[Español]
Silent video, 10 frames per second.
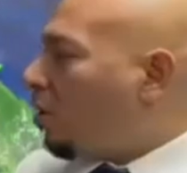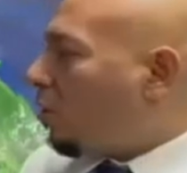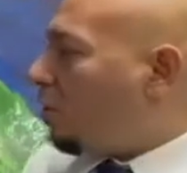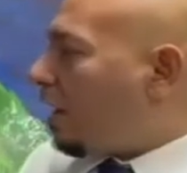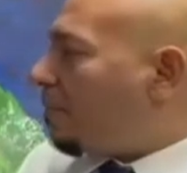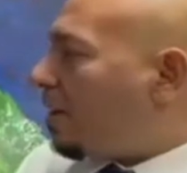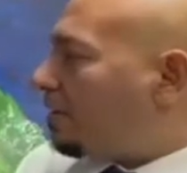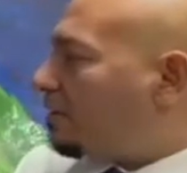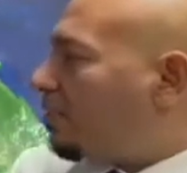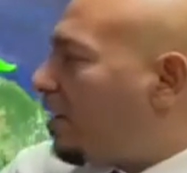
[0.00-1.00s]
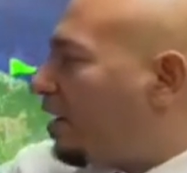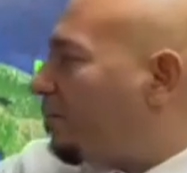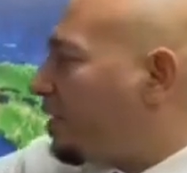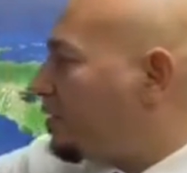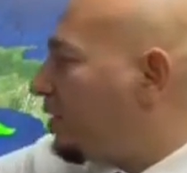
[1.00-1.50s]
Olas máximas en el
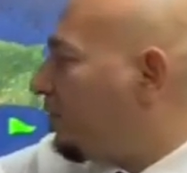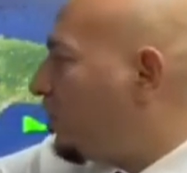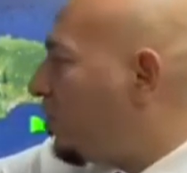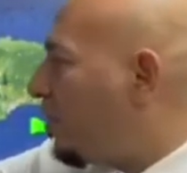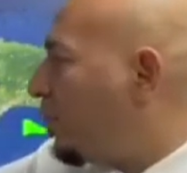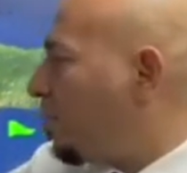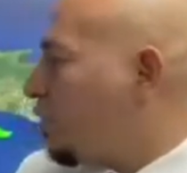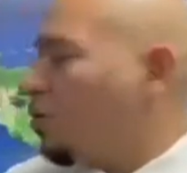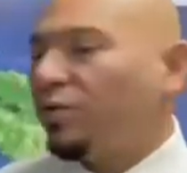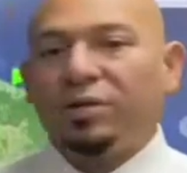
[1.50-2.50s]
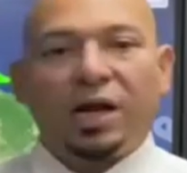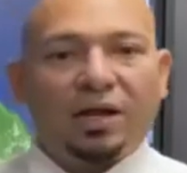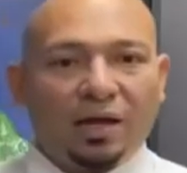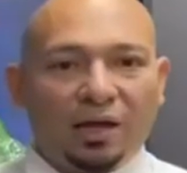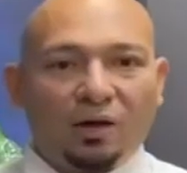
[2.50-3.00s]
Pacífico las podemos
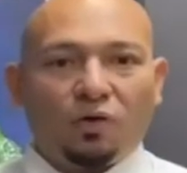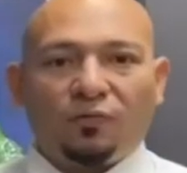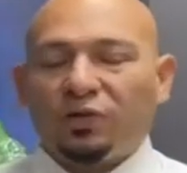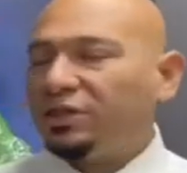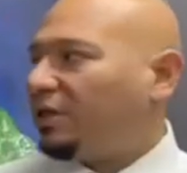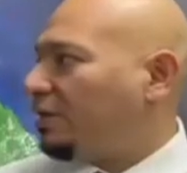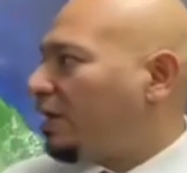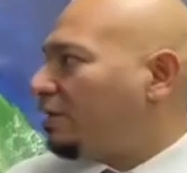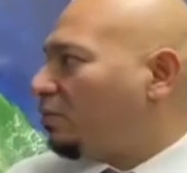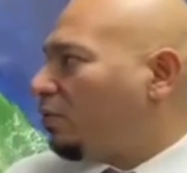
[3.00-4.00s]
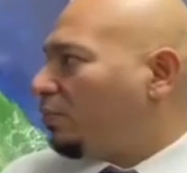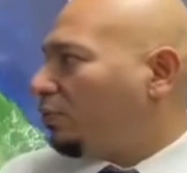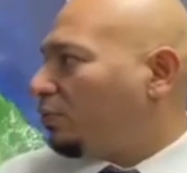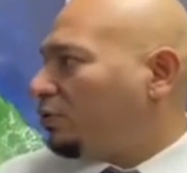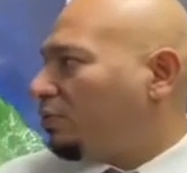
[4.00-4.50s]
encontrar en el Golfo de Chiriquí hasta
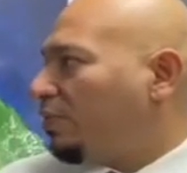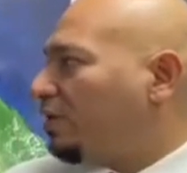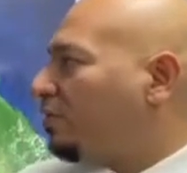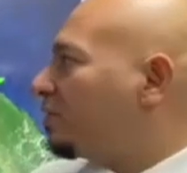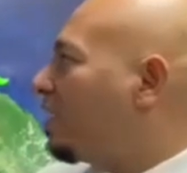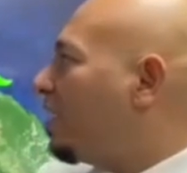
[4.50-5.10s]
1.8 metros